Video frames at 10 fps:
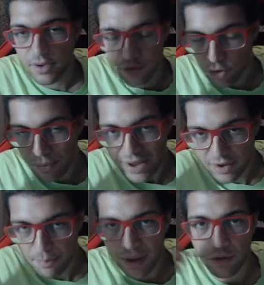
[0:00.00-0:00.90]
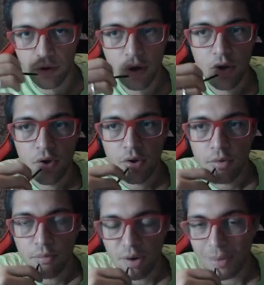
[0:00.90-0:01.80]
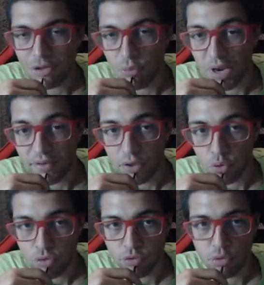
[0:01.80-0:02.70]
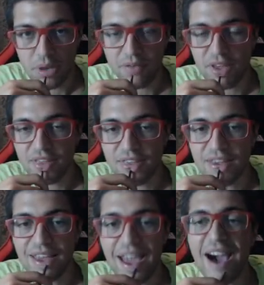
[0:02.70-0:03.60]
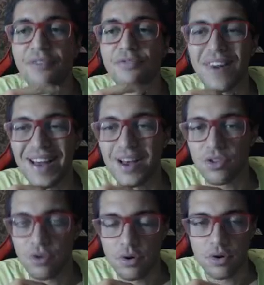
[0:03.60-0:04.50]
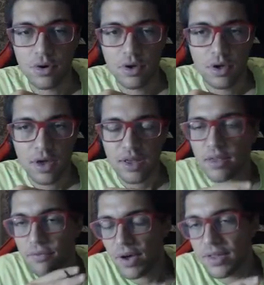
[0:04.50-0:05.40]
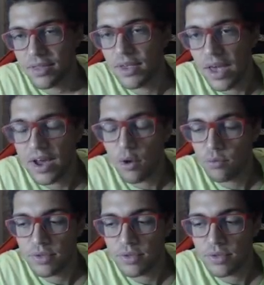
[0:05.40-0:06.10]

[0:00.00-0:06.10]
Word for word: di ormai, ripeto, probabilmente 2021 o 2020, che è afflato. E difatti è anche un